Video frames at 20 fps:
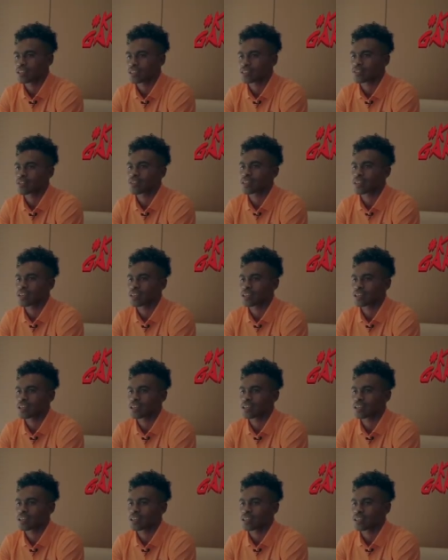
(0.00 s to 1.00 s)
itu aja
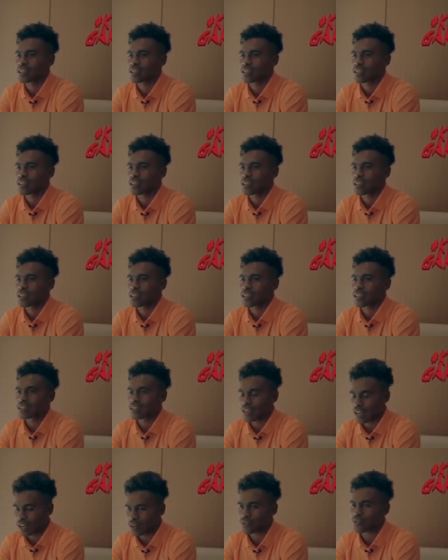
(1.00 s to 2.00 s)
selalu dukung dan
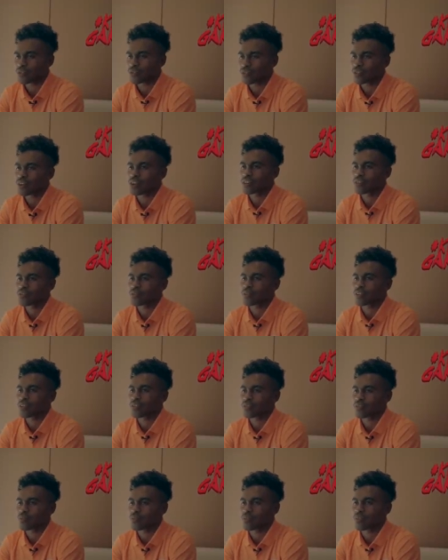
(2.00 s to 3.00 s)
selalu support. dukung dan
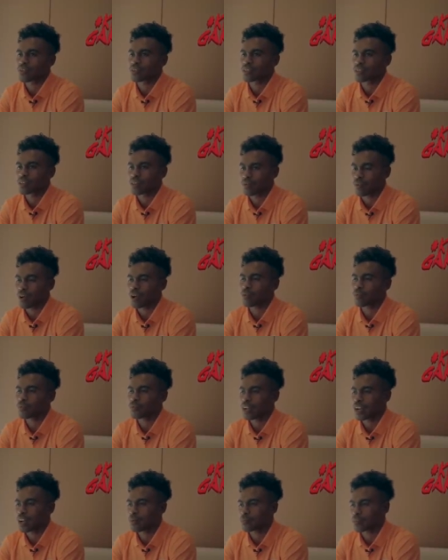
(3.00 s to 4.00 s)
support, dan walaupun
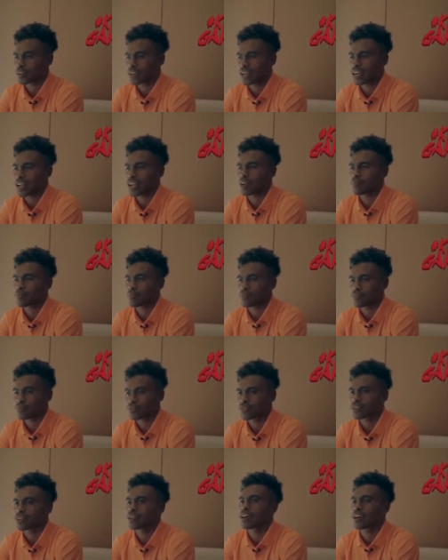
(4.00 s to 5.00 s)
dalam keadaan
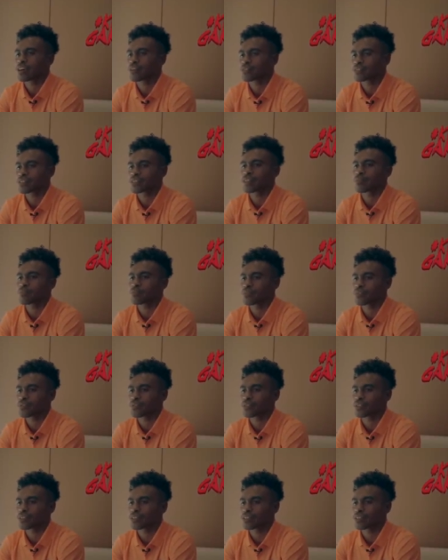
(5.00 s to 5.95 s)
apapun harus tetap dukung